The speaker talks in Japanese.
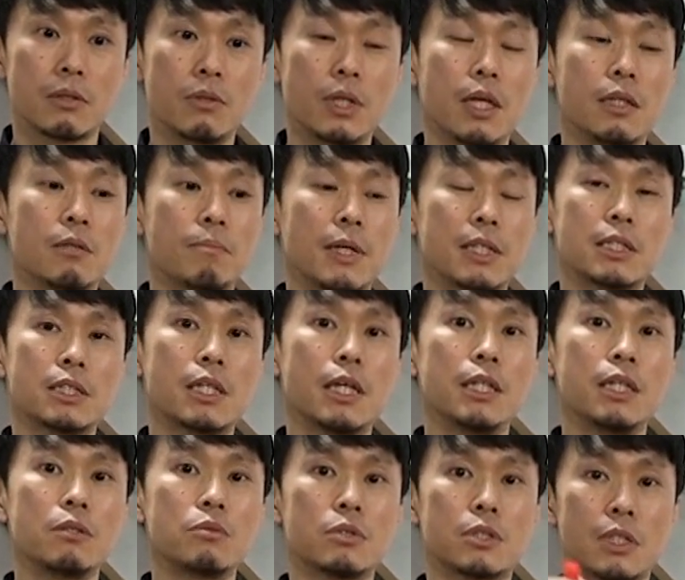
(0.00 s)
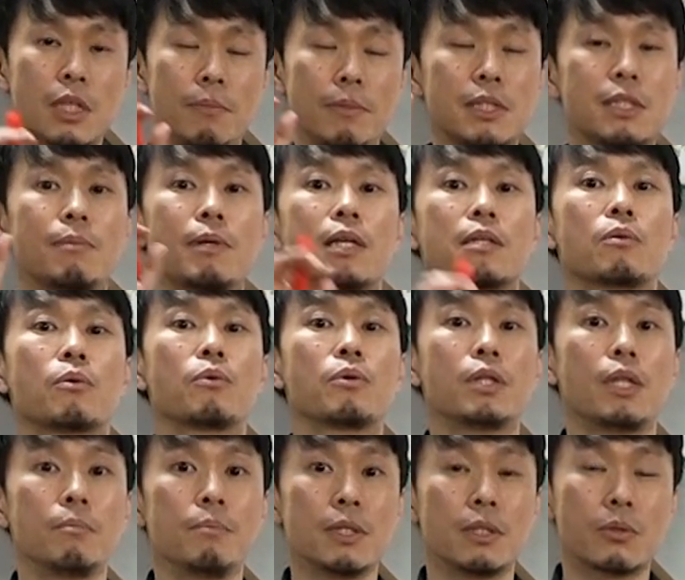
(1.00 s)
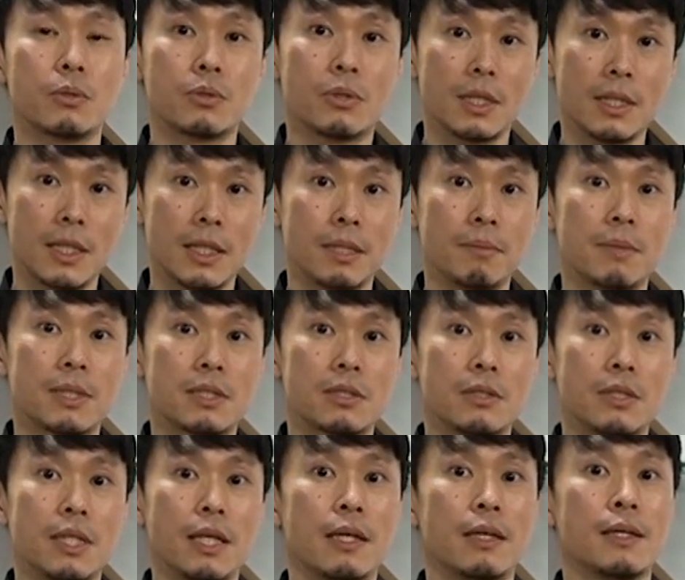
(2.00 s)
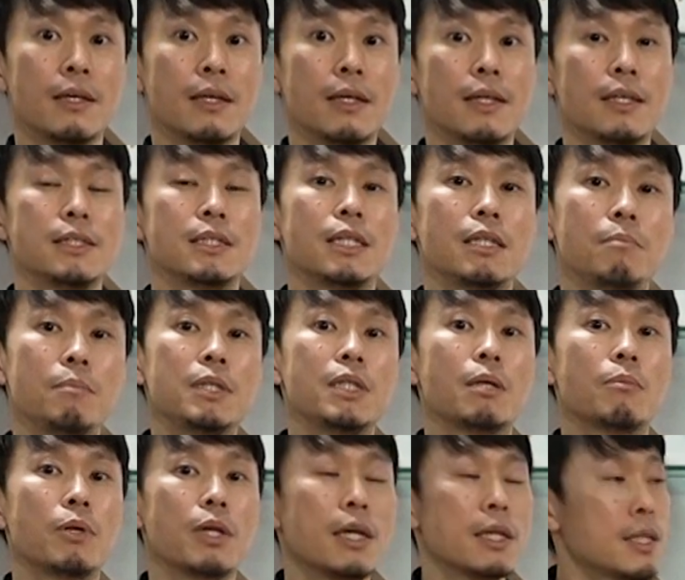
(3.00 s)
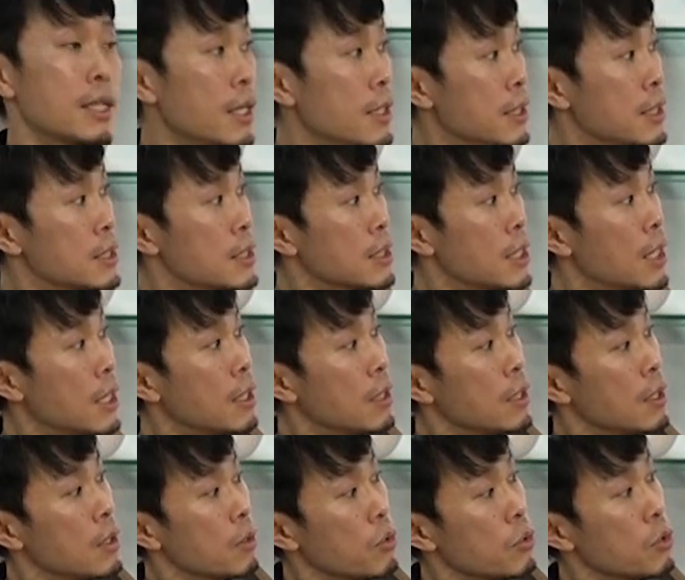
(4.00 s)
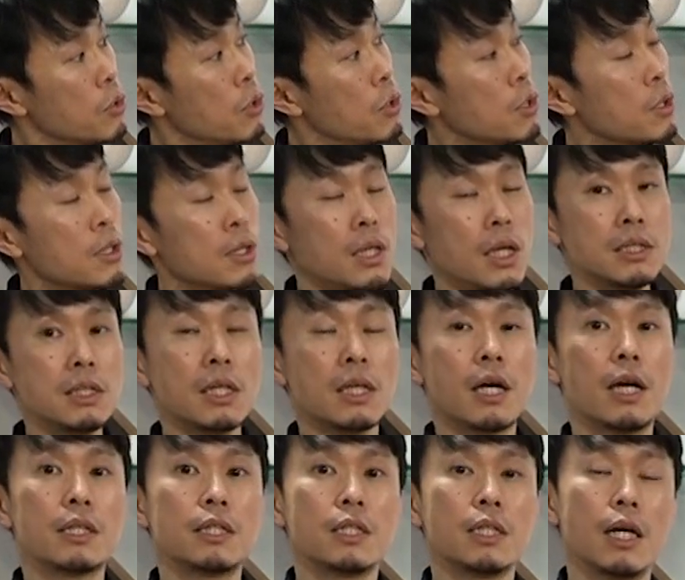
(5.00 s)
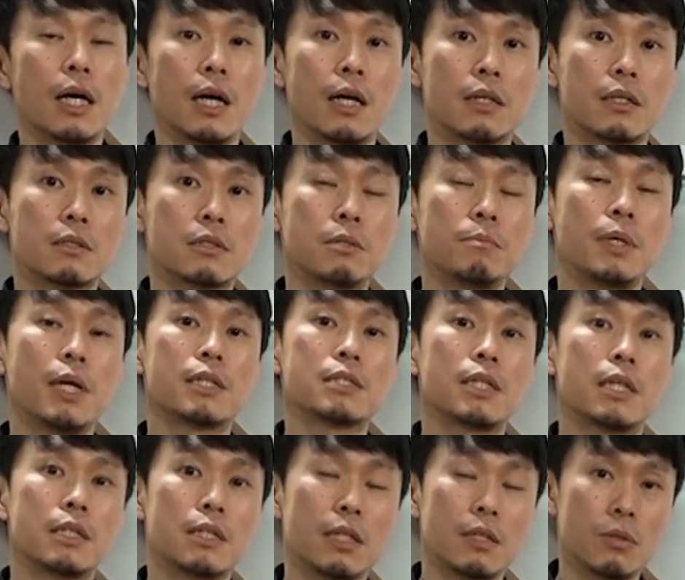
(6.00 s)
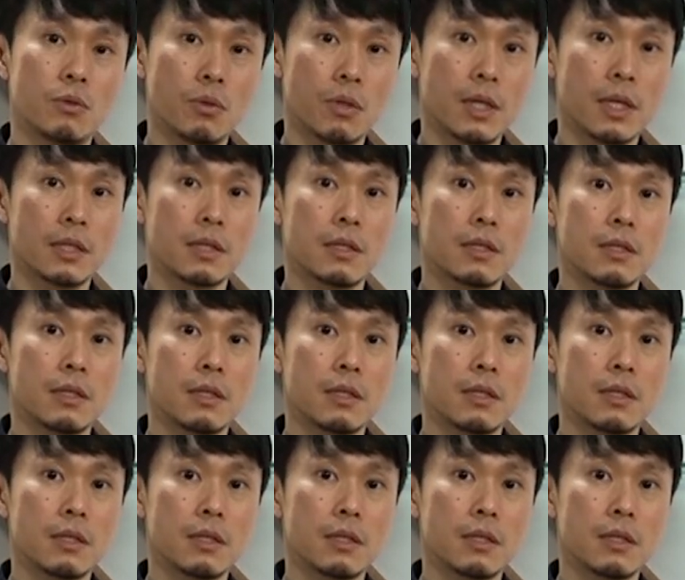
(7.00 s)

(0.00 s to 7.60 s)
これあのバチカンに行くと様々なところで見ることができますので是非見てもらいたいんですがこのなぜ鍵が組み合わさっているのかっ